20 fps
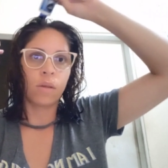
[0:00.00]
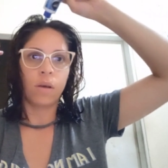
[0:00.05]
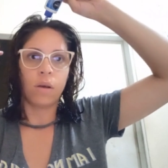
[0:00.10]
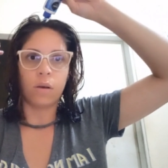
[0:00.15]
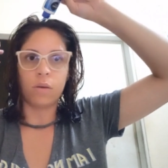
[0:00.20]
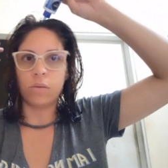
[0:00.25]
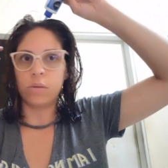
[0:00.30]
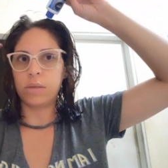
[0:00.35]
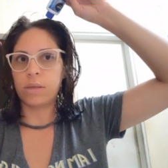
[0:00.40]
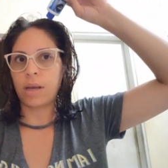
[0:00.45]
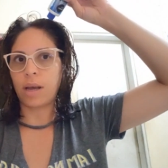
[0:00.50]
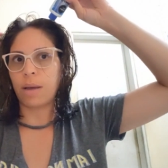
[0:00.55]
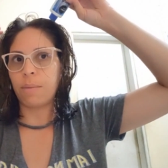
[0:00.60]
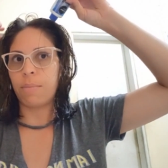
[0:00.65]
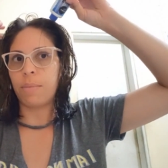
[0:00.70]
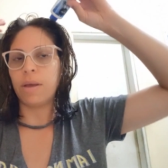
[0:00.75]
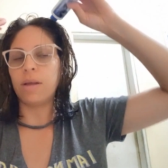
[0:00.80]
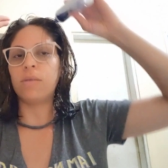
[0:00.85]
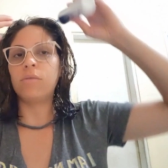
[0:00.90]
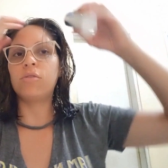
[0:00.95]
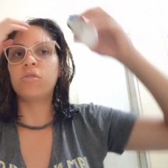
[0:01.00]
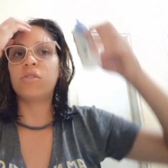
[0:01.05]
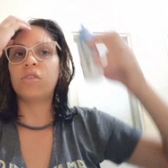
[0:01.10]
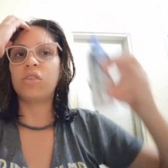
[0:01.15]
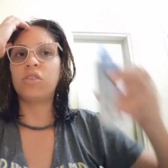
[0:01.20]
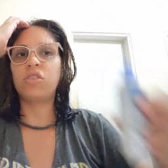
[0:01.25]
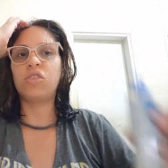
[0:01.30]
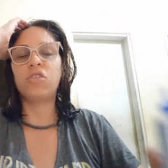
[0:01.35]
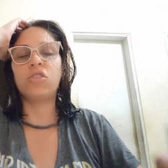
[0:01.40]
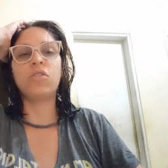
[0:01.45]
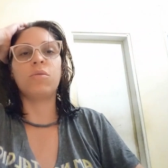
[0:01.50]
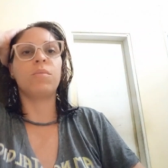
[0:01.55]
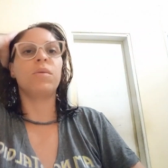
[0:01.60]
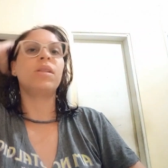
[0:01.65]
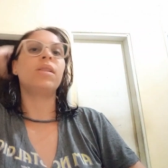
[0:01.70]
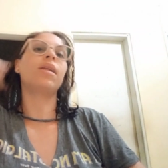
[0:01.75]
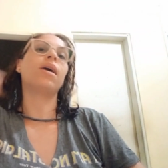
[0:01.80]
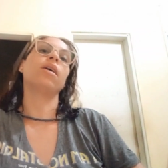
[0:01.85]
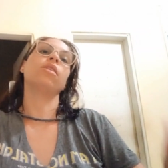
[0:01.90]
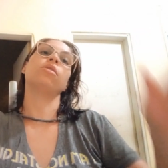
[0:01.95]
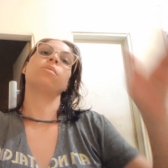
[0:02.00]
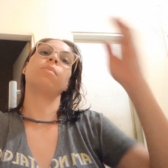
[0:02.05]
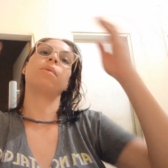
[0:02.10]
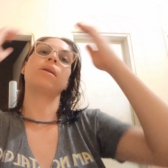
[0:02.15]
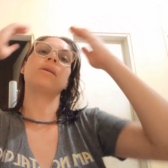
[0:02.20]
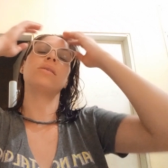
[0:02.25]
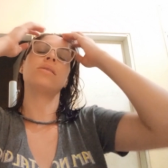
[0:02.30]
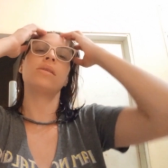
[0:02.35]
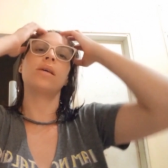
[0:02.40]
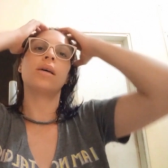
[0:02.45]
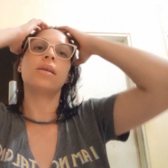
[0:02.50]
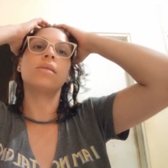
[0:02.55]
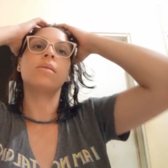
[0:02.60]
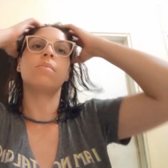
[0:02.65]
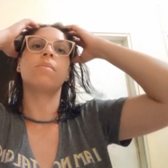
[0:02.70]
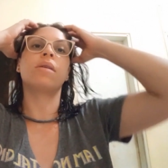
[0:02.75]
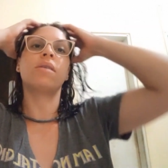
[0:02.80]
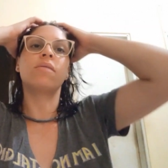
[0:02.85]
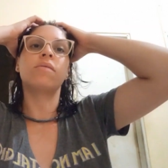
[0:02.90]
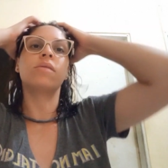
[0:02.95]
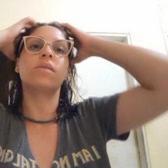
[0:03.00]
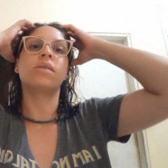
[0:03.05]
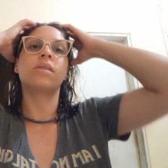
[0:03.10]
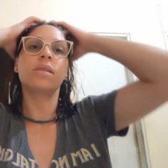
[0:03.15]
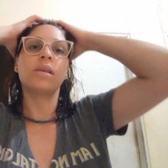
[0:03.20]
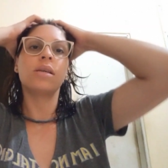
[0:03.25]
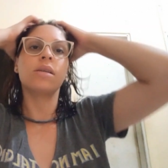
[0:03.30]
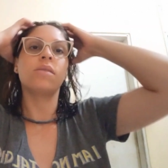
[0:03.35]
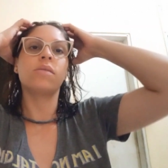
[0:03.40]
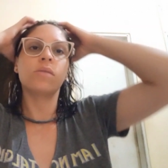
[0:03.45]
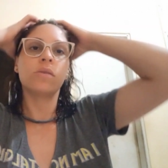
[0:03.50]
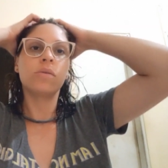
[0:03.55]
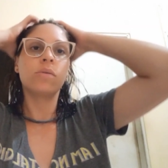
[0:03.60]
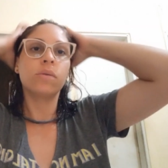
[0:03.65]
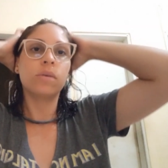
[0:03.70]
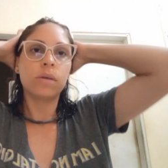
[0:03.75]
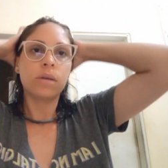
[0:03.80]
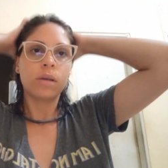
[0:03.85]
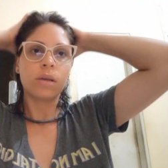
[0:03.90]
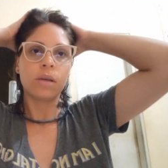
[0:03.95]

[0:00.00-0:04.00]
Ó, os cabelos, gente, intimidade aparecer assim pra vocês, viu?